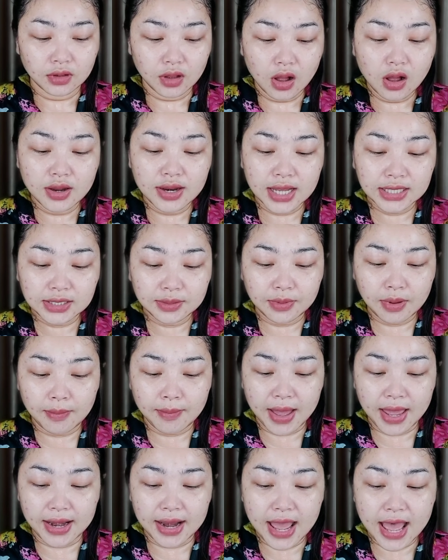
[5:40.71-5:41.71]
ก็น่าจะประ
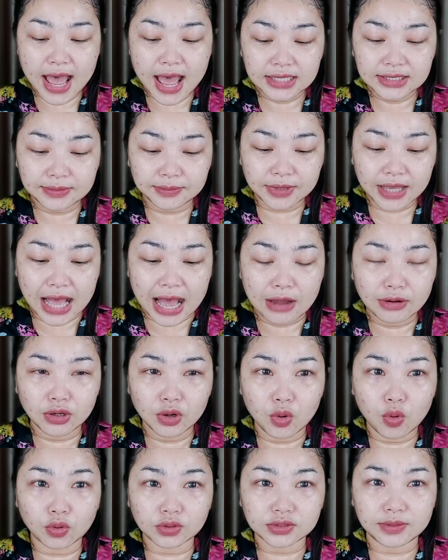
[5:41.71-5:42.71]
มาณ
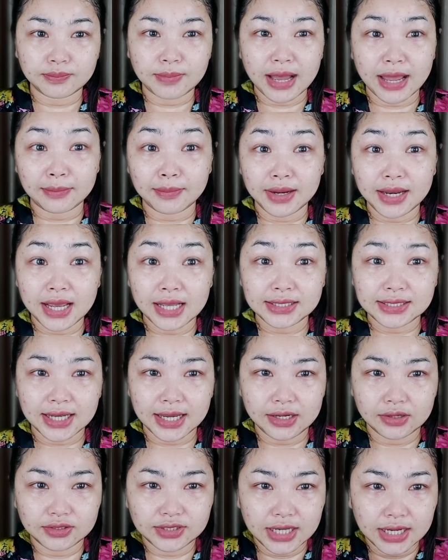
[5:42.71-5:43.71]
59-60บาทไม่แน่ใจ
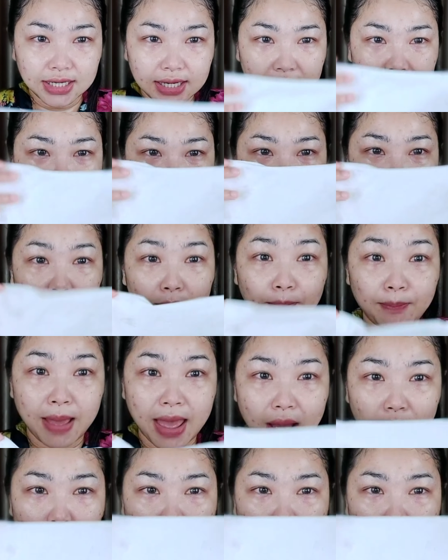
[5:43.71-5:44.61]
เดี๋ยวเช็คราคาแล้วแปะ